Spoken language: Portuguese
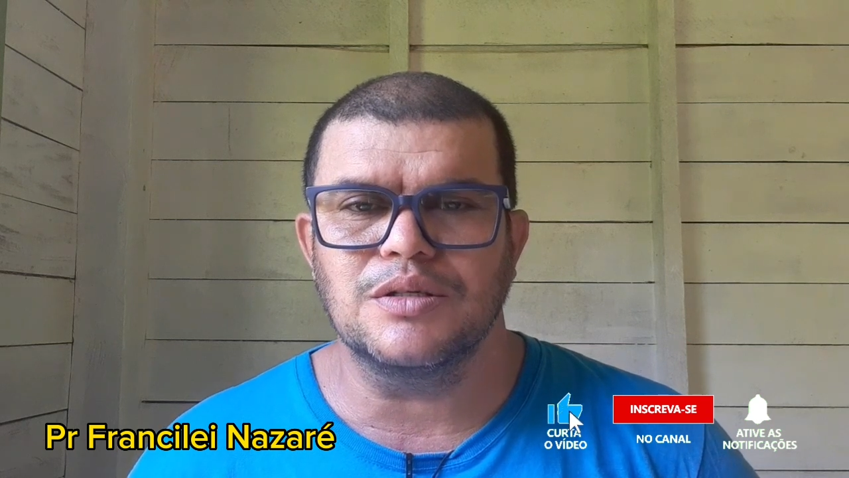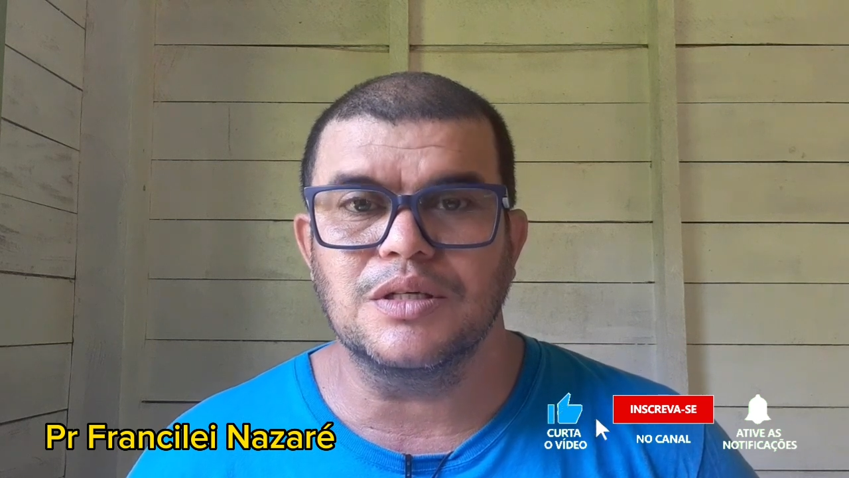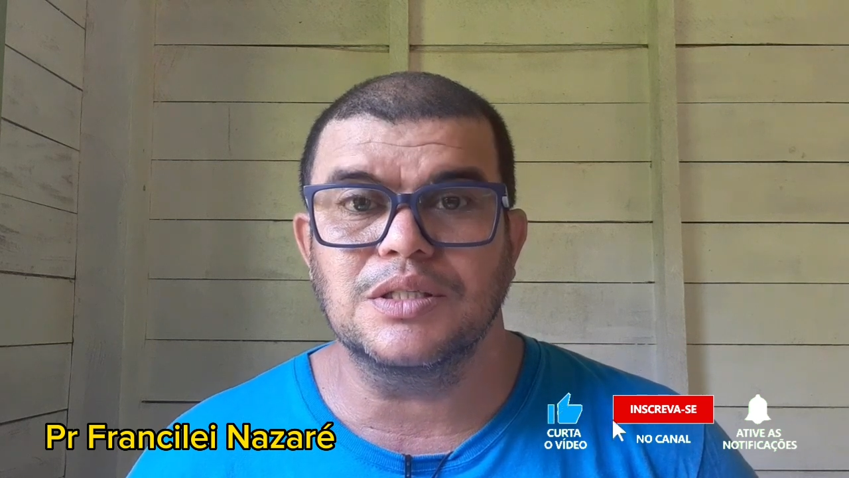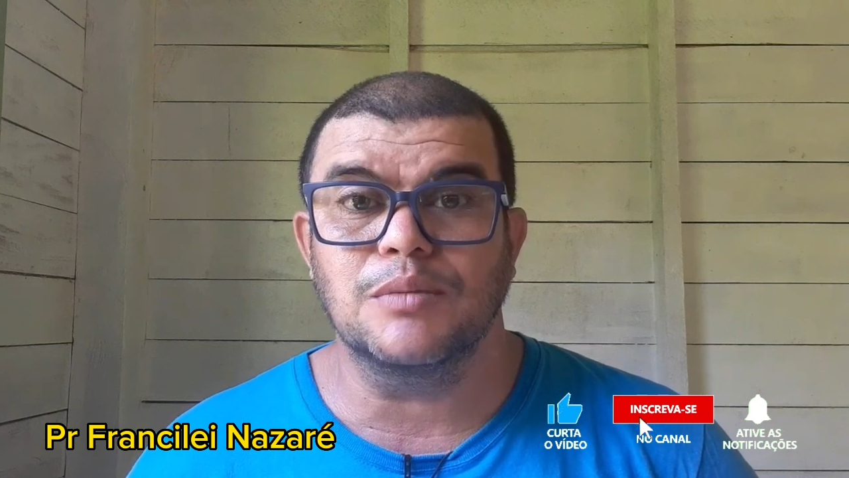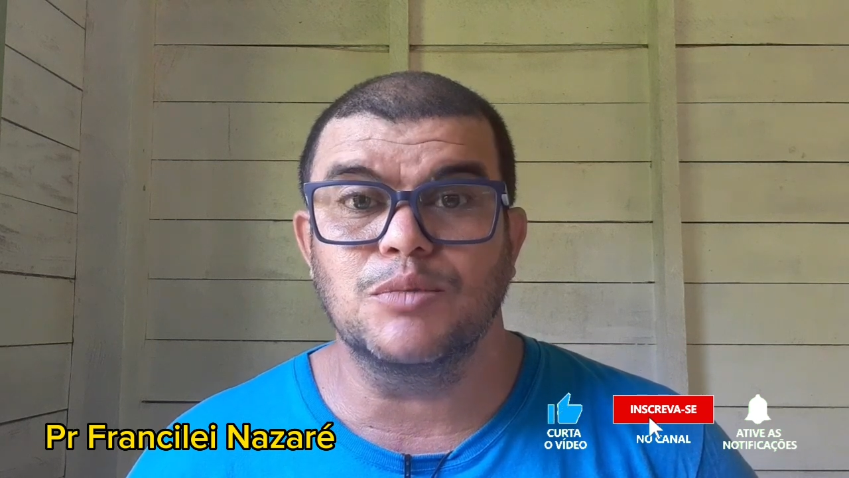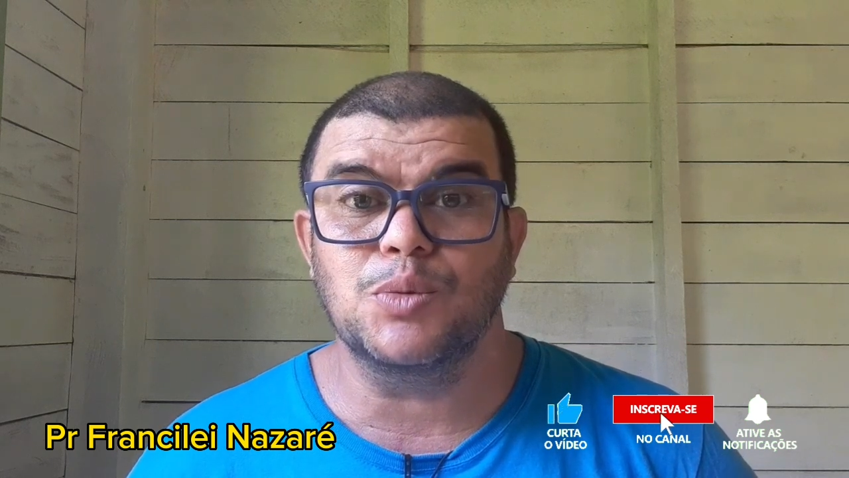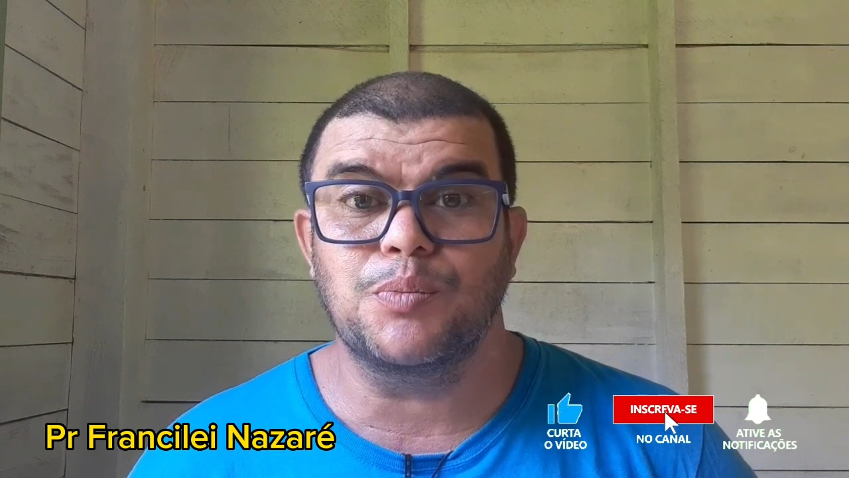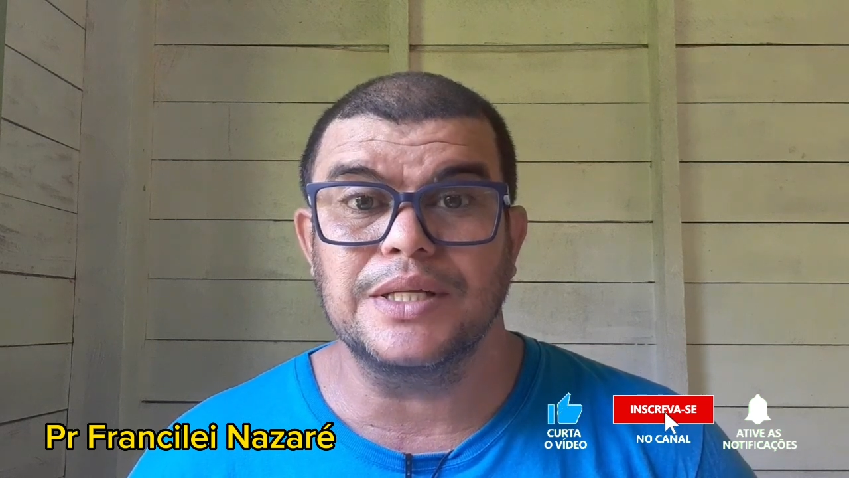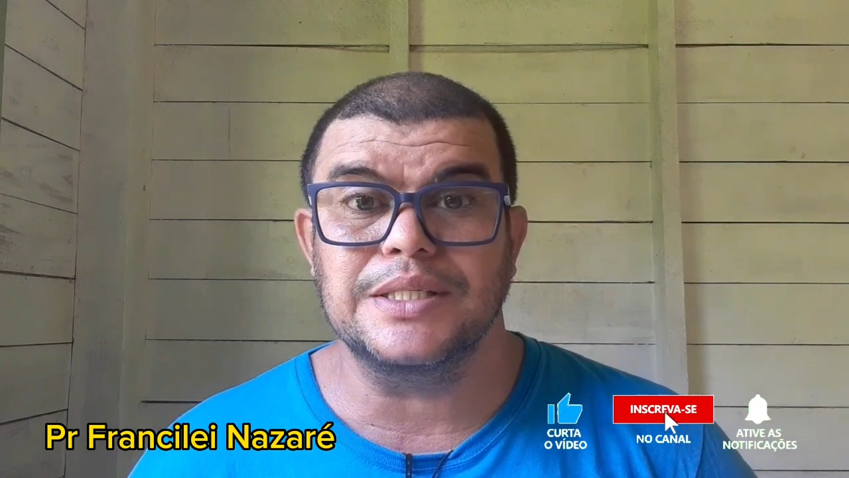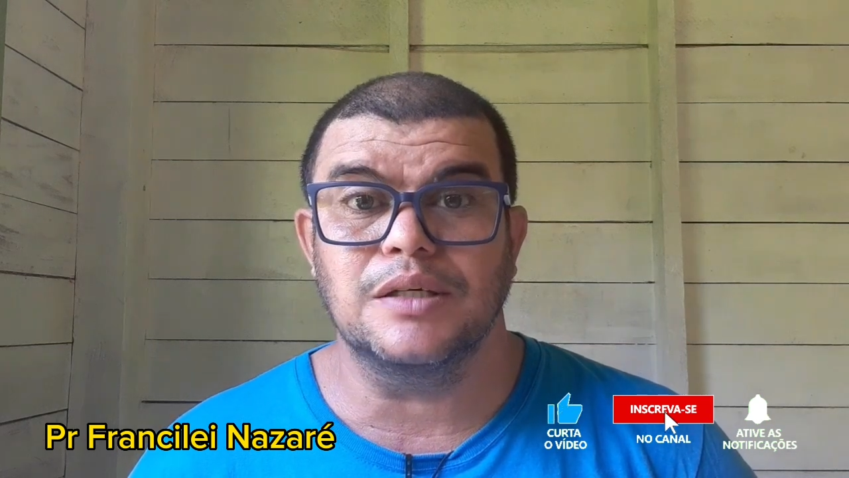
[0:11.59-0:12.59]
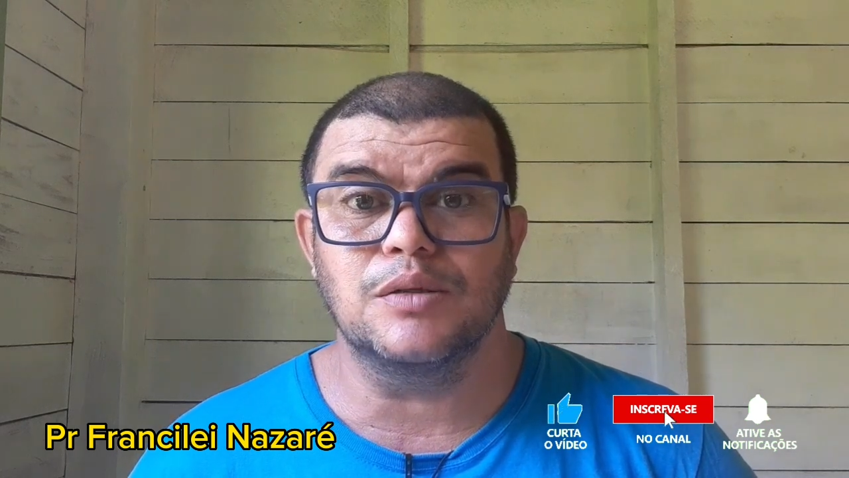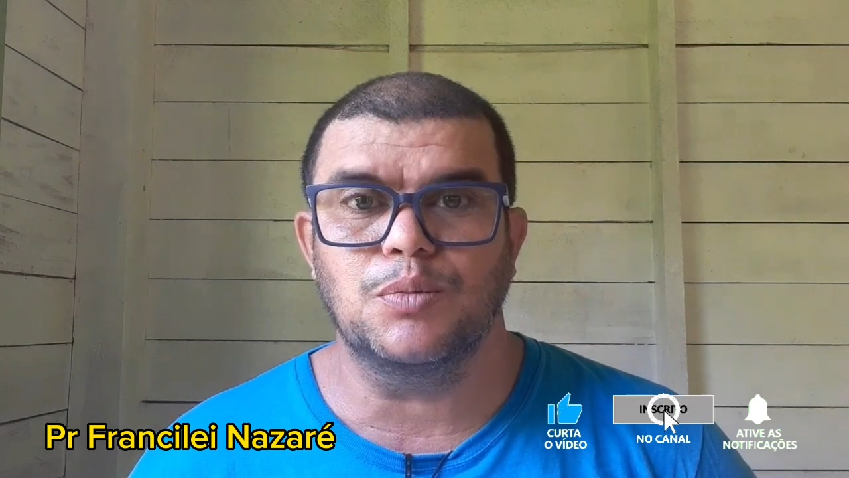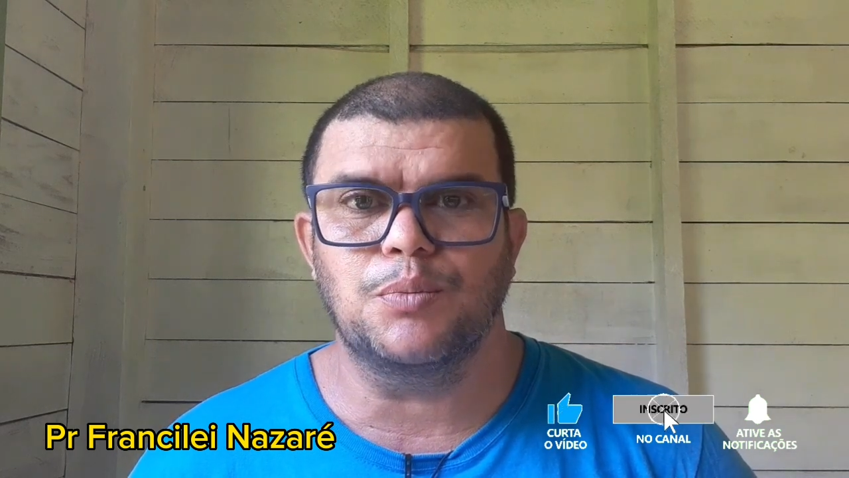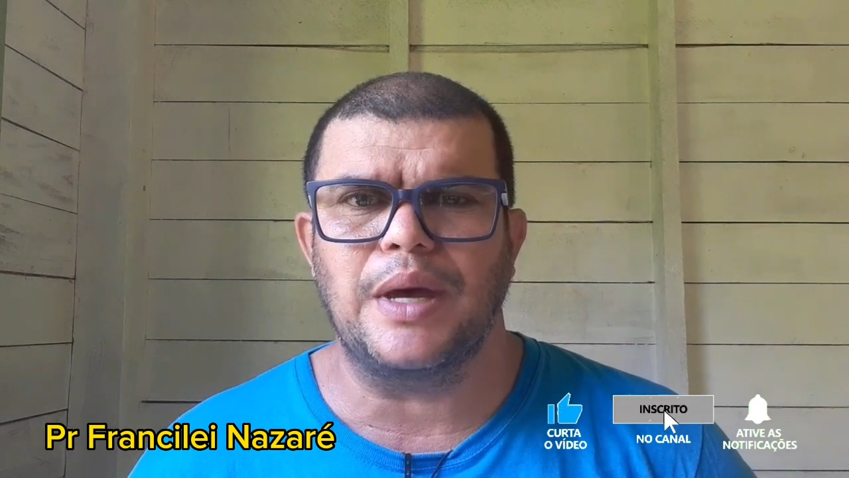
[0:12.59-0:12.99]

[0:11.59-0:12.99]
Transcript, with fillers: estamos passando